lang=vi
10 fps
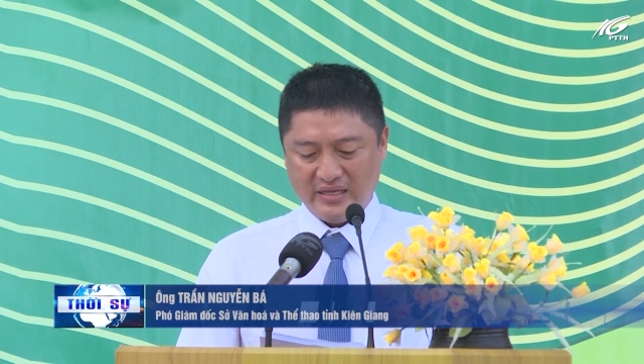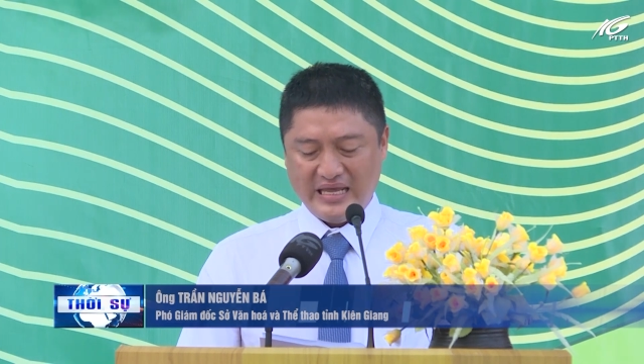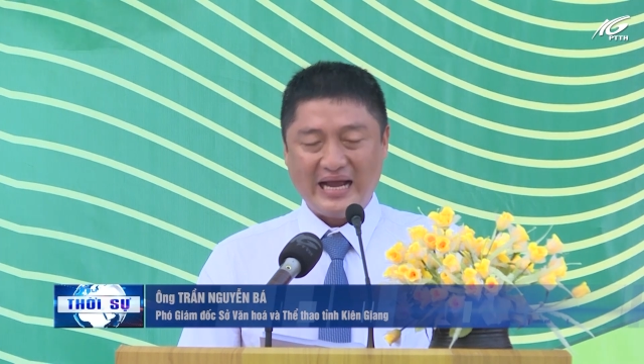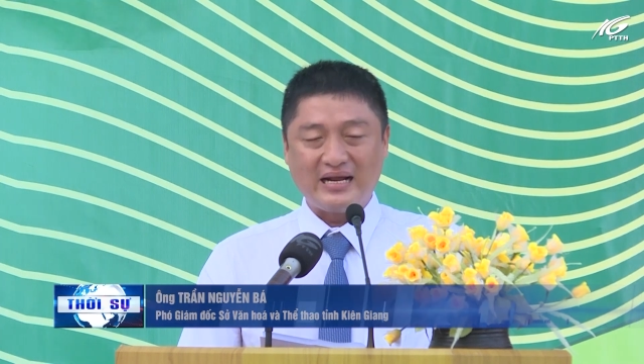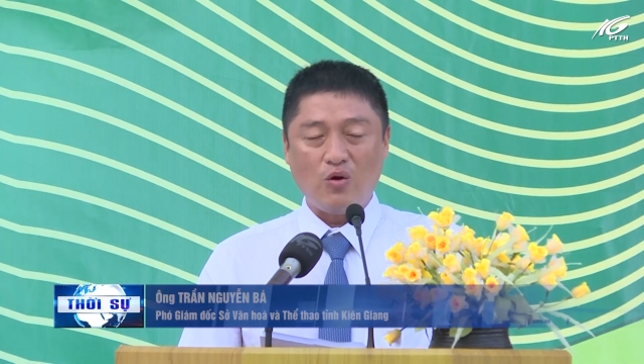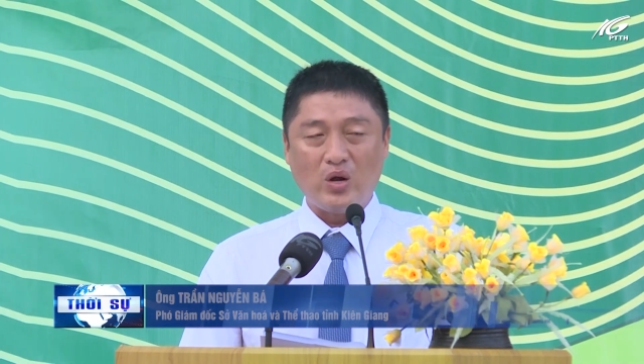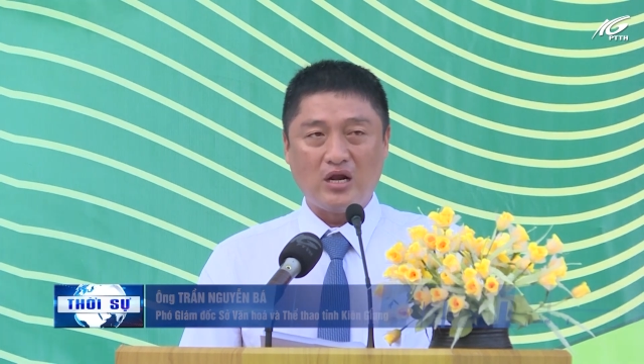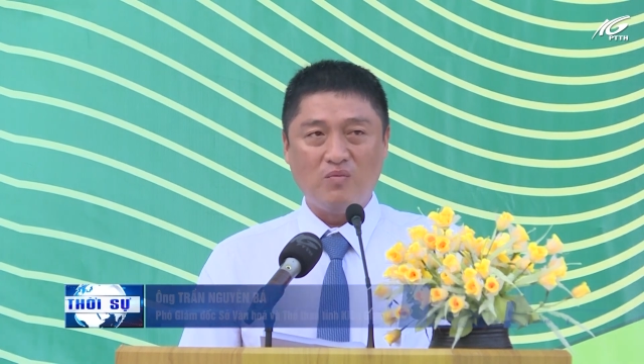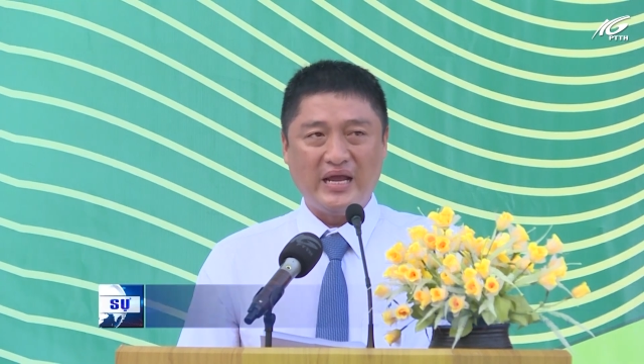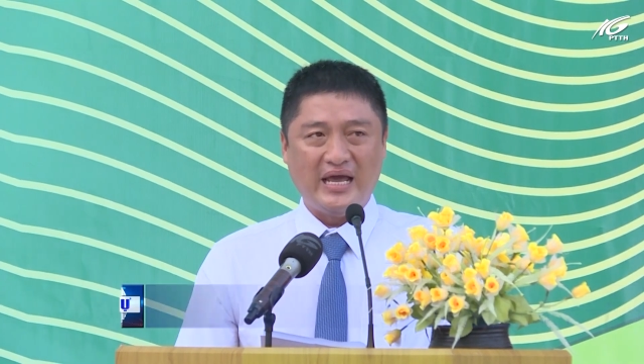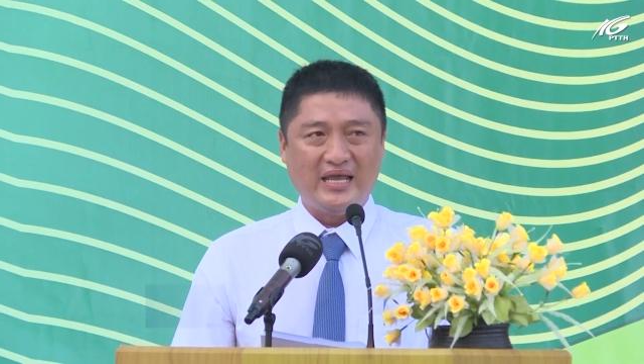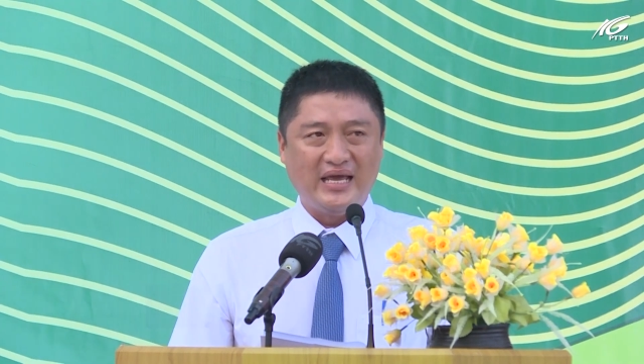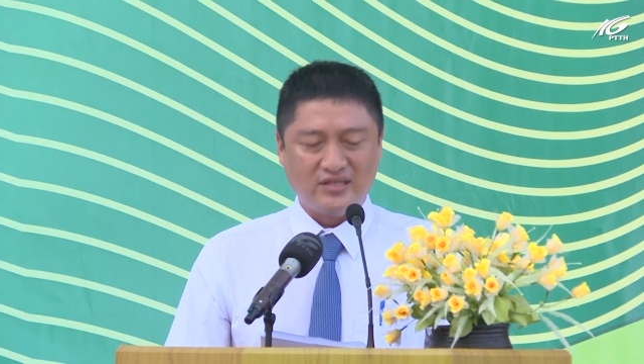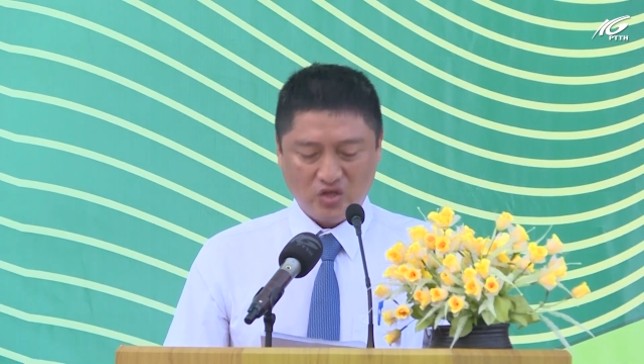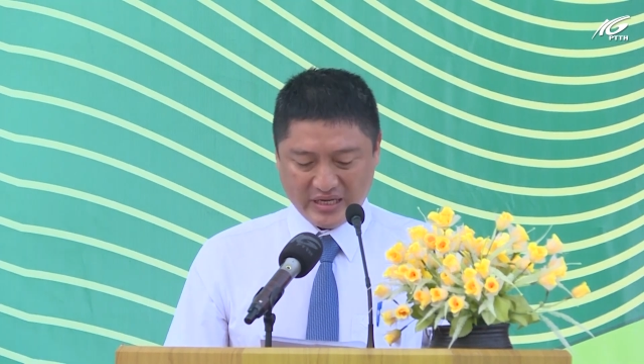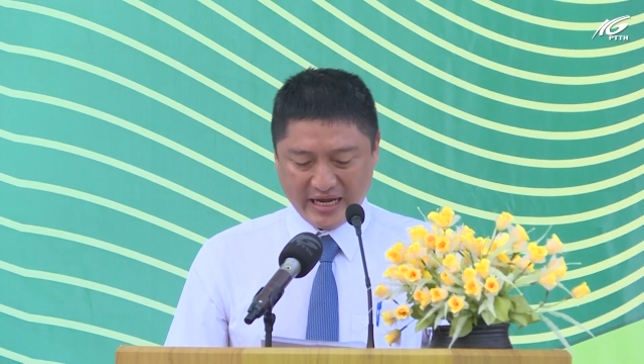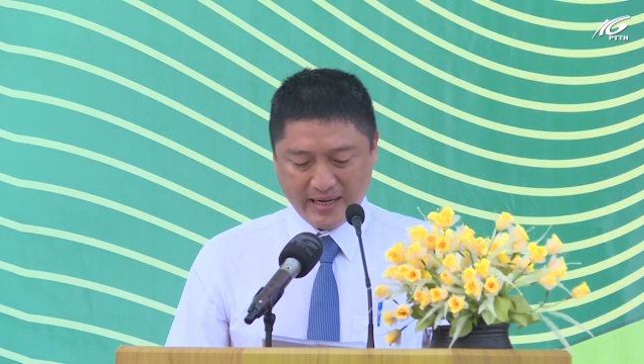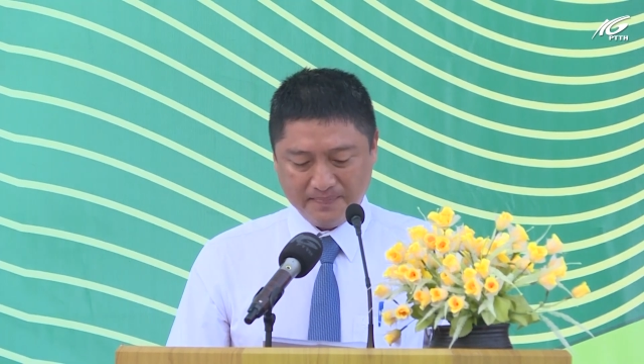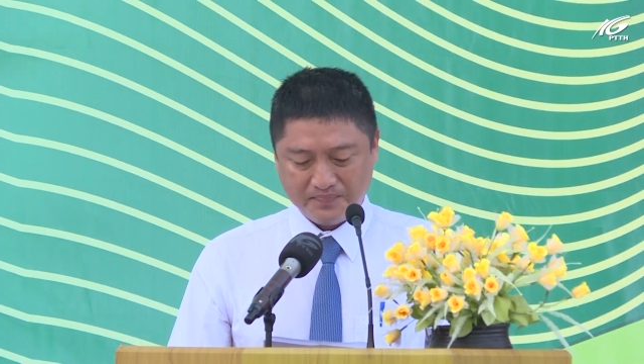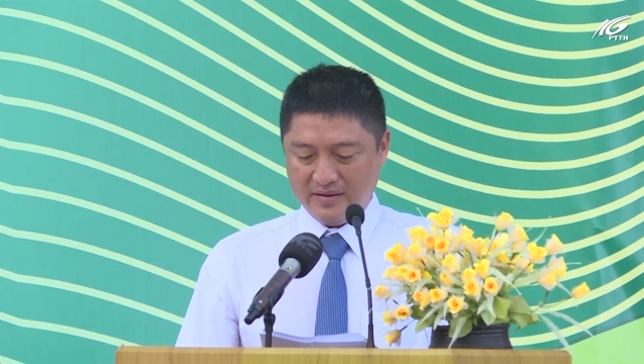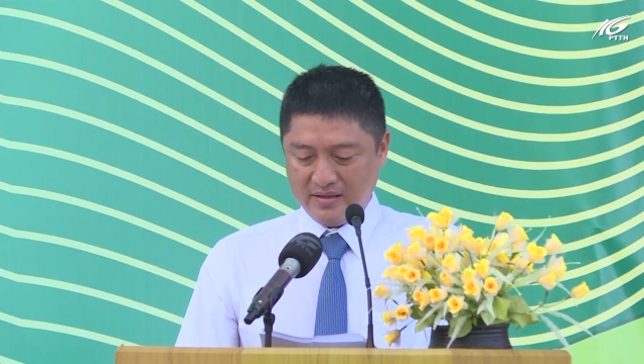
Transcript: và các hoạt động hè dành cho trẻ em.